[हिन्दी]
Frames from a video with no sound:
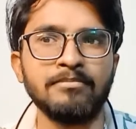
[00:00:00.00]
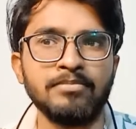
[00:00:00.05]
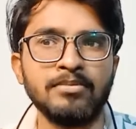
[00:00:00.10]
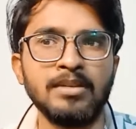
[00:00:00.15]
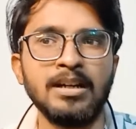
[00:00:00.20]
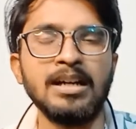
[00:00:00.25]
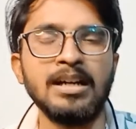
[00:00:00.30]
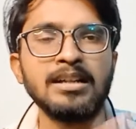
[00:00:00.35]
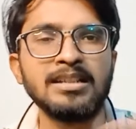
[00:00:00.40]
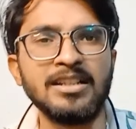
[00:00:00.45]

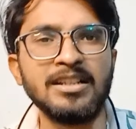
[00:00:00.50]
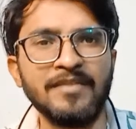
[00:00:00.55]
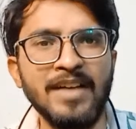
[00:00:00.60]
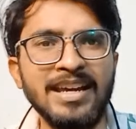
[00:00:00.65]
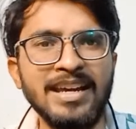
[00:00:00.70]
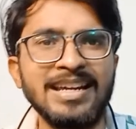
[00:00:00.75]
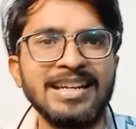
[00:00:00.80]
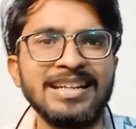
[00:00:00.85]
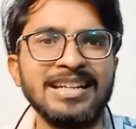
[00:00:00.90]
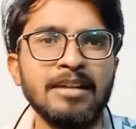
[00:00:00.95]
आ, सफाई
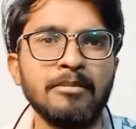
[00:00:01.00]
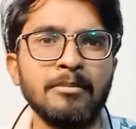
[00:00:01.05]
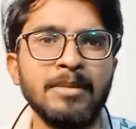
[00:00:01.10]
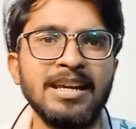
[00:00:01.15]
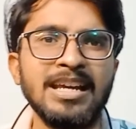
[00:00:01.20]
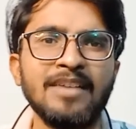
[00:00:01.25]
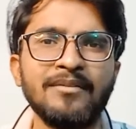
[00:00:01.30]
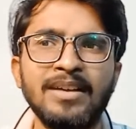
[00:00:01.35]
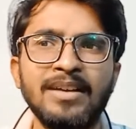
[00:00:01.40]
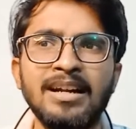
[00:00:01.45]
करने में
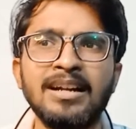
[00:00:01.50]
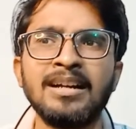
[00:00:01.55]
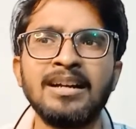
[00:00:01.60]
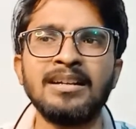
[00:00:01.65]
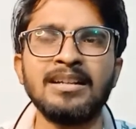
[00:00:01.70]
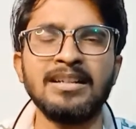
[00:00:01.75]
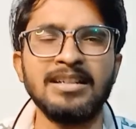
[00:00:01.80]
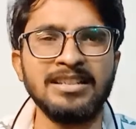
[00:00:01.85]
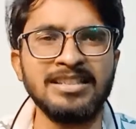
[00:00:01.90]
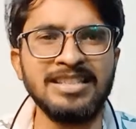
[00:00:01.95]
या फिर
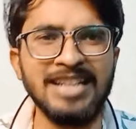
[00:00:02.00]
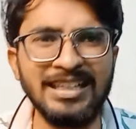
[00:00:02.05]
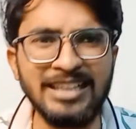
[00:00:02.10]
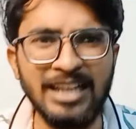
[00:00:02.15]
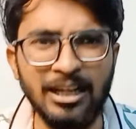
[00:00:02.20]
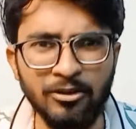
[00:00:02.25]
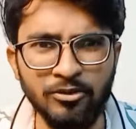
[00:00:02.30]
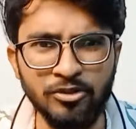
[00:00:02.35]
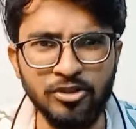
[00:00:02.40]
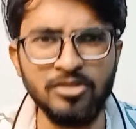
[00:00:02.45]
ज़्यादा
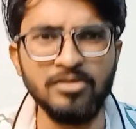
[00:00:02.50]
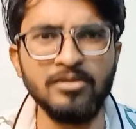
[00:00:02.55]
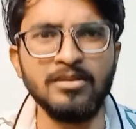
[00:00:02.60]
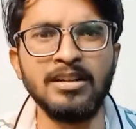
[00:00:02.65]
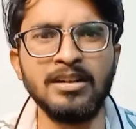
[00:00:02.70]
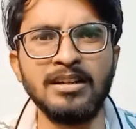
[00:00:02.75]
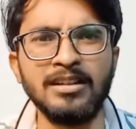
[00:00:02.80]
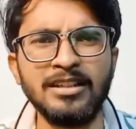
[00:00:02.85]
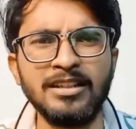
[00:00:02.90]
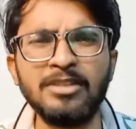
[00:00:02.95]
कुछ
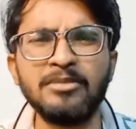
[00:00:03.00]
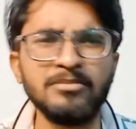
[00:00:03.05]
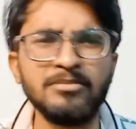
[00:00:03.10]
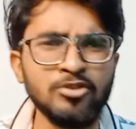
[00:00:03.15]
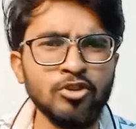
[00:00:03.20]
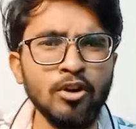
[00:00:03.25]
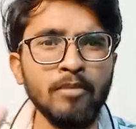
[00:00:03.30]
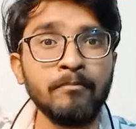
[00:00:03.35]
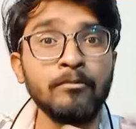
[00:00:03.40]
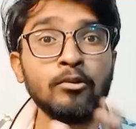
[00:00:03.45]
यू नो
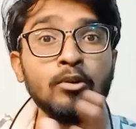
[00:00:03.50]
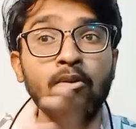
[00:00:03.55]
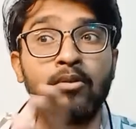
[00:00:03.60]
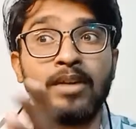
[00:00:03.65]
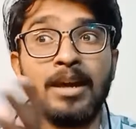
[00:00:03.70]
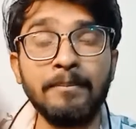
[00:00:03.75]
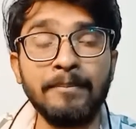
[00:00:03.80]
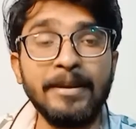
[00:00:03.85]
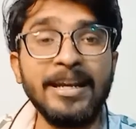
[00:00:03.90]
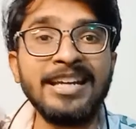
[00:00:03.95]
जो लोगों के
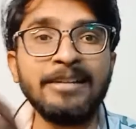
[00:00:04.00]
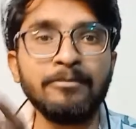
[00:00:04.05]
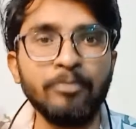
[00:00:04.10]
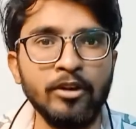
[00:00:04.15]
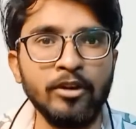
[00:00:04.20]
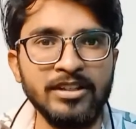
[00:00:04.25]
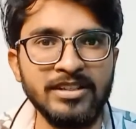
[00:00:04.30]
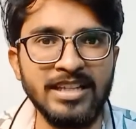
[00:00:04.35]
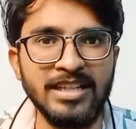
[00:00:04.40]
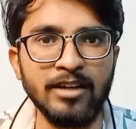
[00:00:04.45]
पेन
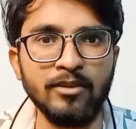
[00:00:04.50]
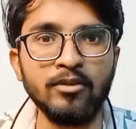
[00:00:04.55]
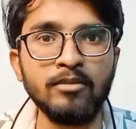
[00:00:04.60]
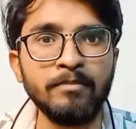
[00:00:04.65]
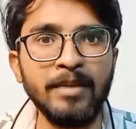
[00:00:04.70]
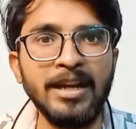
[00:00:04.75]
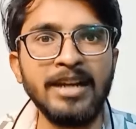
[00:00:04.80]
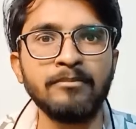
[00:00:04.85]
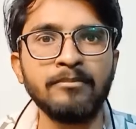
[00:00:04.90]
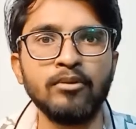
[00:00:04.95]
पॉइंट्स हैं उन
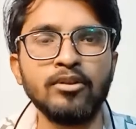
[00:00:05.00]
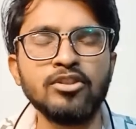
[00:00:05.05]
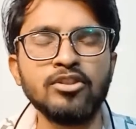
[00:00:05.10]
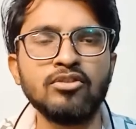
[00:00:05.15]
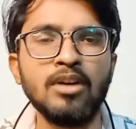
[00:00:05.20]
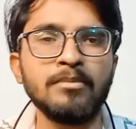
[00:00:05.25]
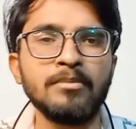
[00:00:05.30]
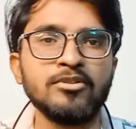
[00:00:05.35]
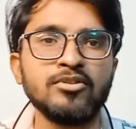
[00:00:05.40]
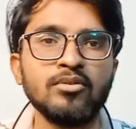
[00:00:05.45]
पेन पॉइंट्स को
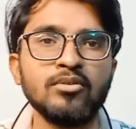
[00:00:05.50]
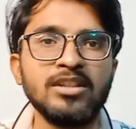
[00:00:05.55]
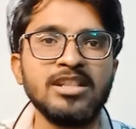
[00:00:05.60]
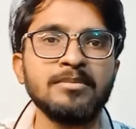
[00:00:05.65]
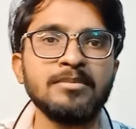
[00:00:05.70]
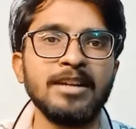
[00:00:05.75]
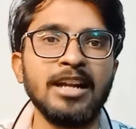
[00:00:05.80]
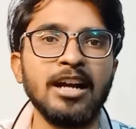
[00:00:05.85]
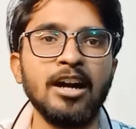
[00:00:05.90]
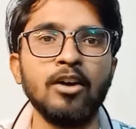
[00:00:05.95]
आप स्टोरीज
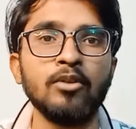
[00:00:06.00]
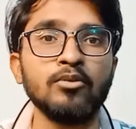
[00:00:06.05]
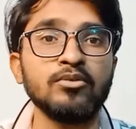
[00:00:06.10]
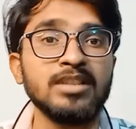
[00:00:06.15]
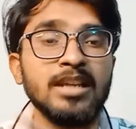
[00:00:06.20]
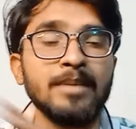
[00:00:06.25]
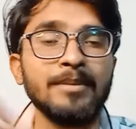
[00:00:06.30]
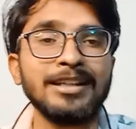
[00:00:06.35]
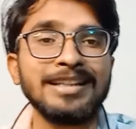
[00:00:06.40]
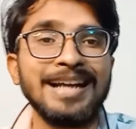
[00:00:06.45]
में लगाओ
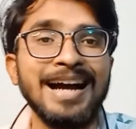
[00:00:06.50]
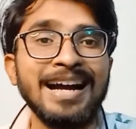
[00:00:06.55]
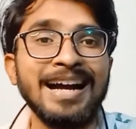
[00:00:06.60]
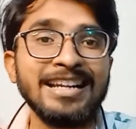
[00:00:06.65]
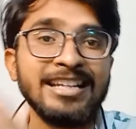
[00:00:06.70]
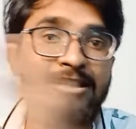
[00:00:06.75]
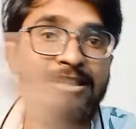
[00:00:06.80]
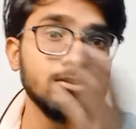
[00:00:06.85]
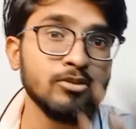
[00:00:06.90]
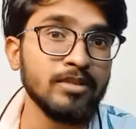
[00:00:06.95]
उसके बाद
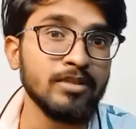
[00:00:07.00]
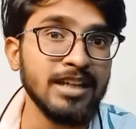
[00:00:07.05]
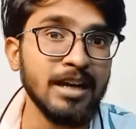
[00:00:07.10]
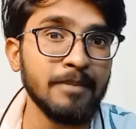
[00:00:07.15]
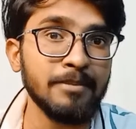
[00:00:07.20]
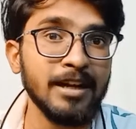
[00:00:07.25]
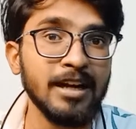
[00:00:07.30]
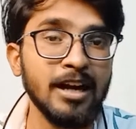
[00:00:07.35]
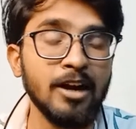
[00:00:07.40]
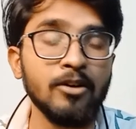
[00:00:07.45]
अगली स्टोरी आप
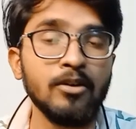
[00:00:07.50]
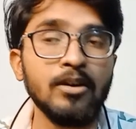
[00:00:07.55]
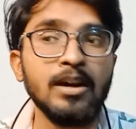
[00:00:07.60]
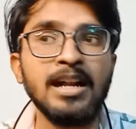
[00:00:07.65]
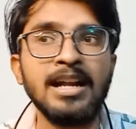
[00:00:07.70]
लगाओ